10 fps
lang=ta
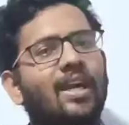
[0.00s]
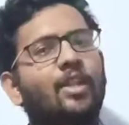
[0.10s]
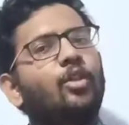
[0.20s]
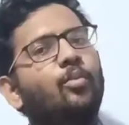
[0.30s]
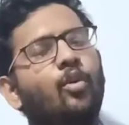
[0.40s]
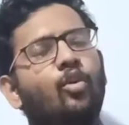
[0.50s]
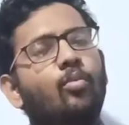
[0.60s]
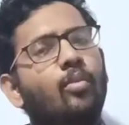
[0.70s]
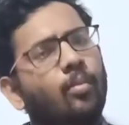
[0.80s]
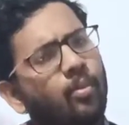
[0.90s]
கடந்து
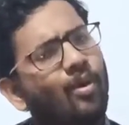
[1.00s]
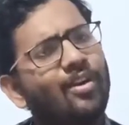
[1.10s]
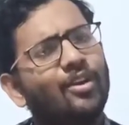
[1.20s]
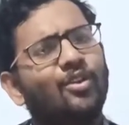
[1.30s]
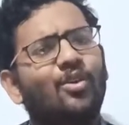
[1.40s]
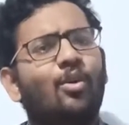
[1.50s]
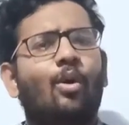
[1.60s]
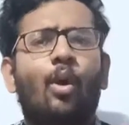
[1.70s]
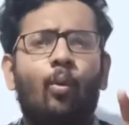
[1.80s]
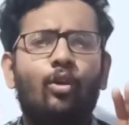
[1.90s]
போகும் போகட்டும்
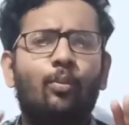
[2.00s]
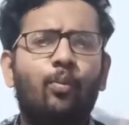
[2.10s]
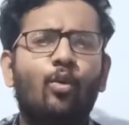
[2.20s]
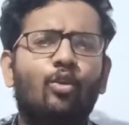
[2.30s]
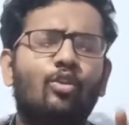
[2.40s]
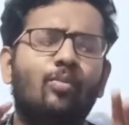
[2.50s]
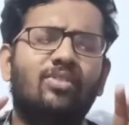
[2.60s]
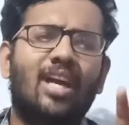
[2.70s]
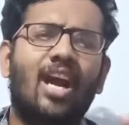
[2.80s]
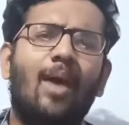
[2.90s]
ஒரு பூக்கும்
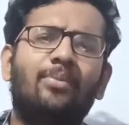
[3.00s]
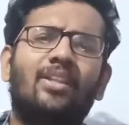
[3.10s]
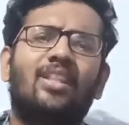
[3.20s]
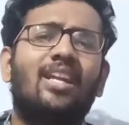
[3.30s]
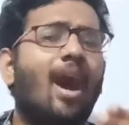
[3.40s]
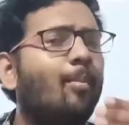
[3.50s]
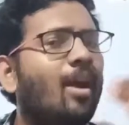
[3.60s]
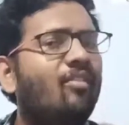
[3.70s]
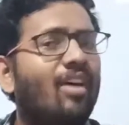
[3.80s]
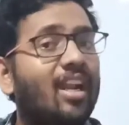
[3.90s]
சகாப்தத்தை
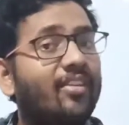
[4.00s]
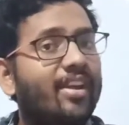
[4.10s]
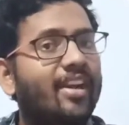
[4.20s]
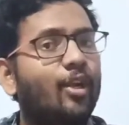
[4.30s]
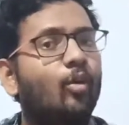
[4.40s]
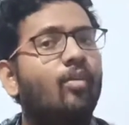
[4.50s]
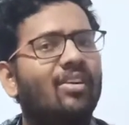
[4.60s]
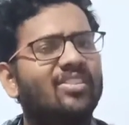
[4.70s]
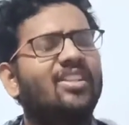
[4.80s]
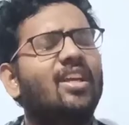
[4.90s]
நாம வரவேற்கணும்
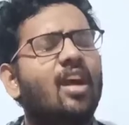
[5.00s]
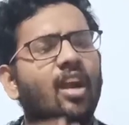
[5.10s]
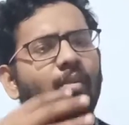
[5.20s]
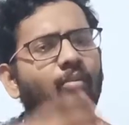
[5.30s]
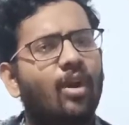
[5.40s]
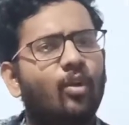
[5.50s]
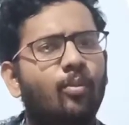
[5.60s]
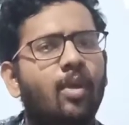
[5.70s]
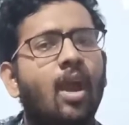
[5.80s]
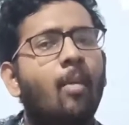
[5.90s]
வசந்த காலம்
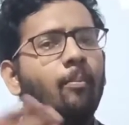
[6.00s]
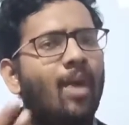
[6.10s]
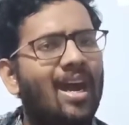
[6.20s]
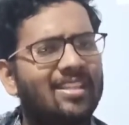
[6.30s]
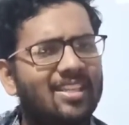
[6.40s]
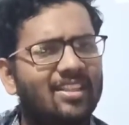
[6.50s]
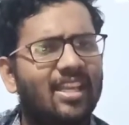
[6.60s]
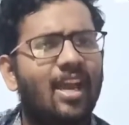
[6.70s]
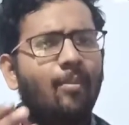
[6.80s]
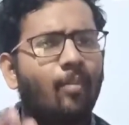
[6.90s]
வரும்
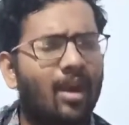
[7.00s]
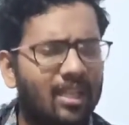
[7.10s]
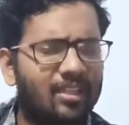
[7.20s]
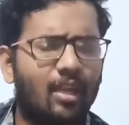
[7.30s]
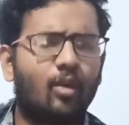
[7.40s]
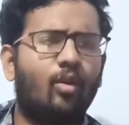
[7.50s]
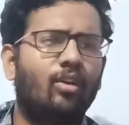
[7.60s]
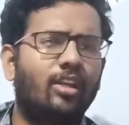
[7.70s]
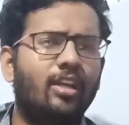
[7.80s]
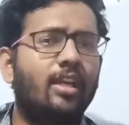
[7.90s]
மாற்றத்தை மனதில்
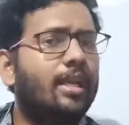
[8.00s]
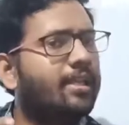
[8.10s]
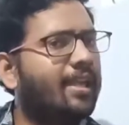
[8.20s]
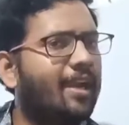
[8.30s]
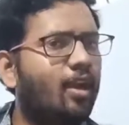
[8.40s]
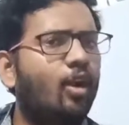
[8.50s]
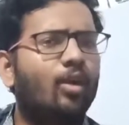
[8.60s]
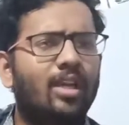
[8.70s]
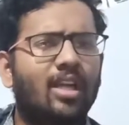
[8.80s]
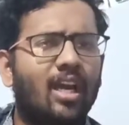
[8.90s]
கொண்டு
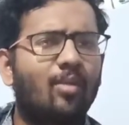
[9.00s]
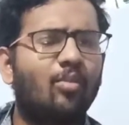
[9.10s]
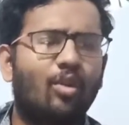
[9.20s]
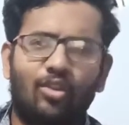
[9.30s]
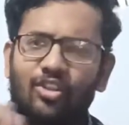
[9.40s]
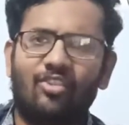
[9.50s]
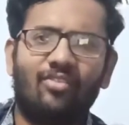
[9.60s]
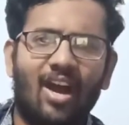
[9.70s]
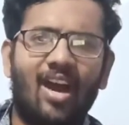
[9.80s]
எங்களோடு கரம் கோர்த்து வா